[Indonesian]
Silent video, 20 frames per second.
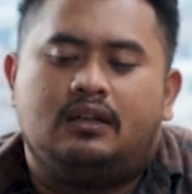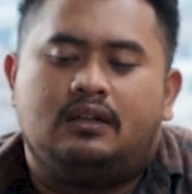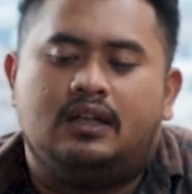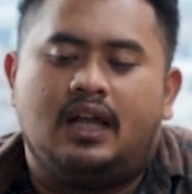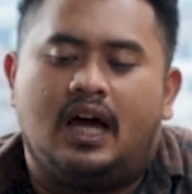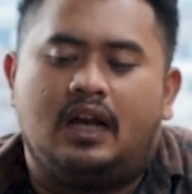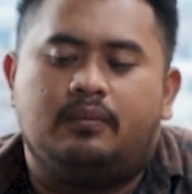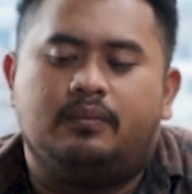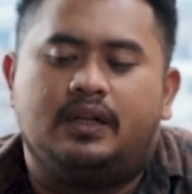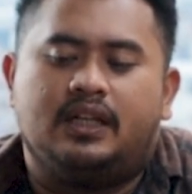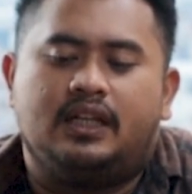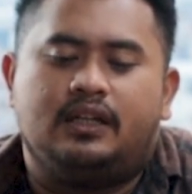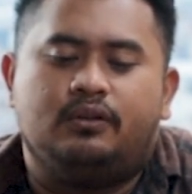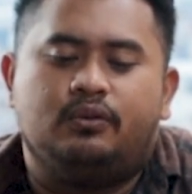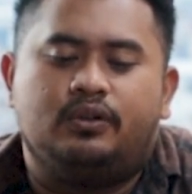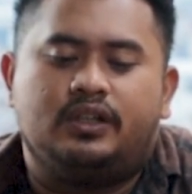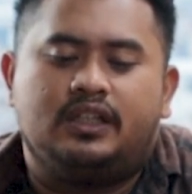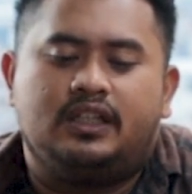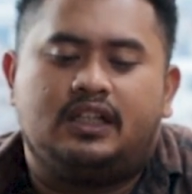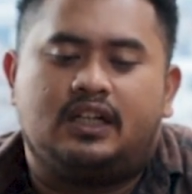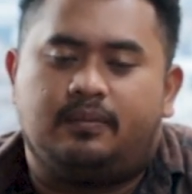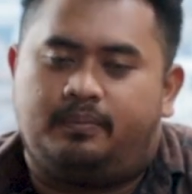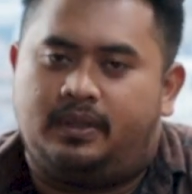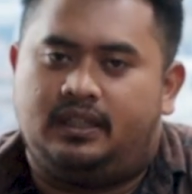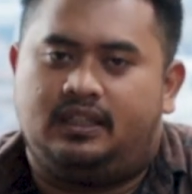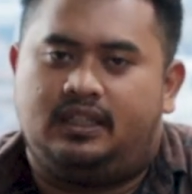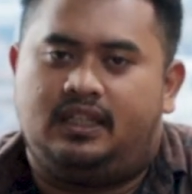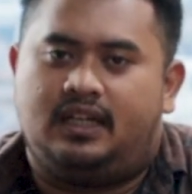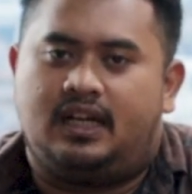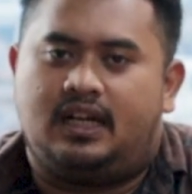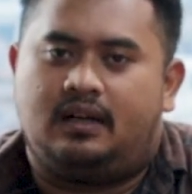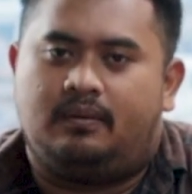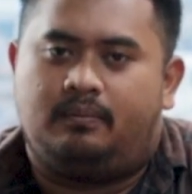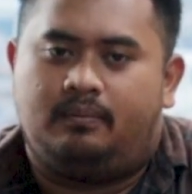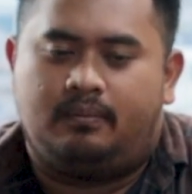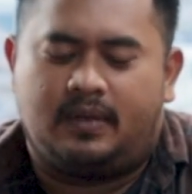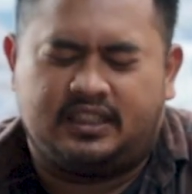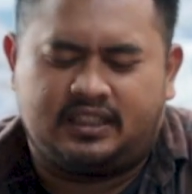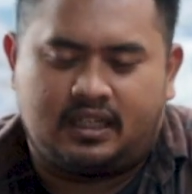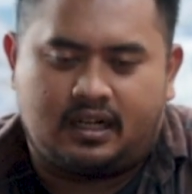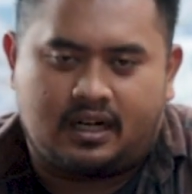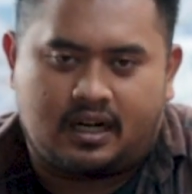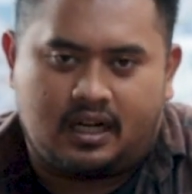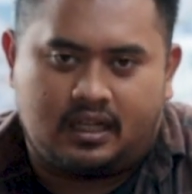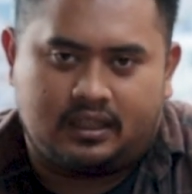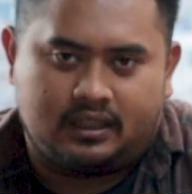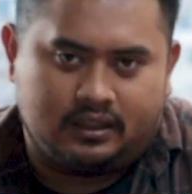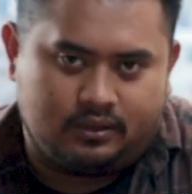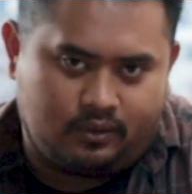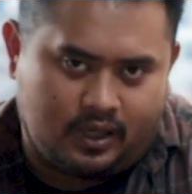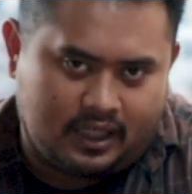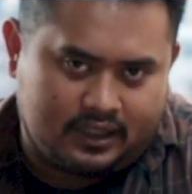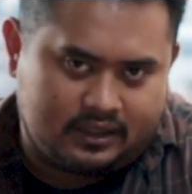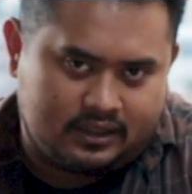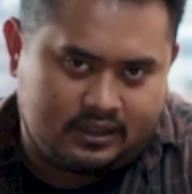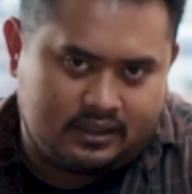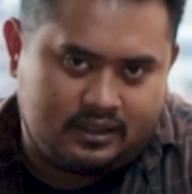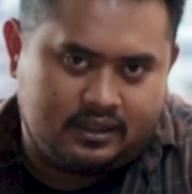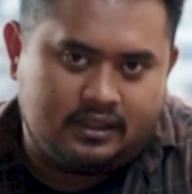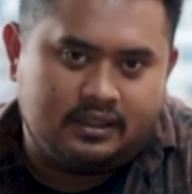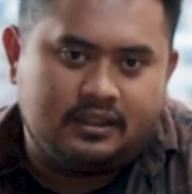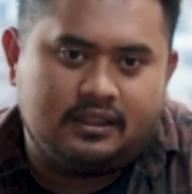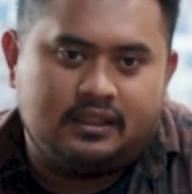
dan melindungi kepentingan masyarakat luas.